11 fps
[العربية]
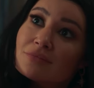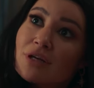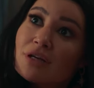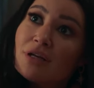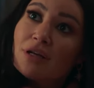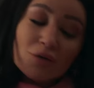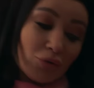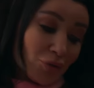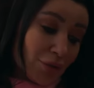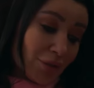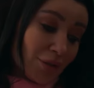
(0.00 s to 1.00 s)
يعني انا لو
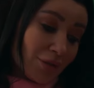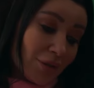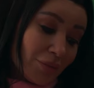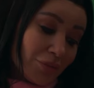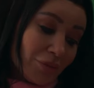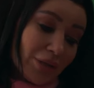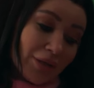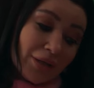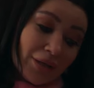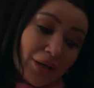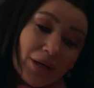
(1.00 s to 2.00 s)
كنت جيت طلبت
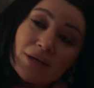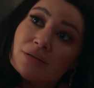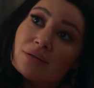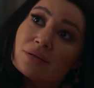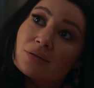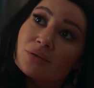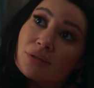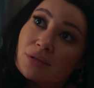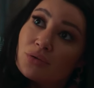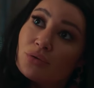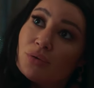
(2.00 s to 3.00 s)
منك العقد كنت
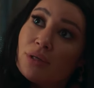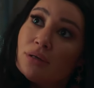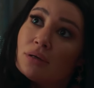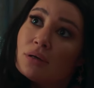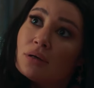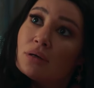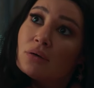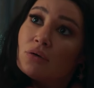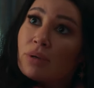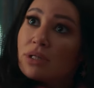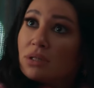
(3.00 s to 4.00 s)
اديتهولي
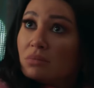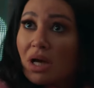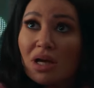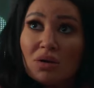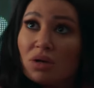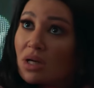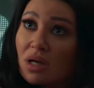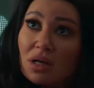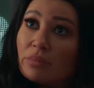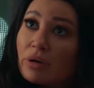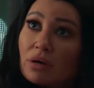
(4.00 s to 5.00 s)
وبعدين ما خاله كان
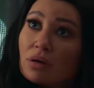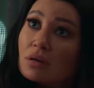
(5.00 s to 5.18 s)
كلمك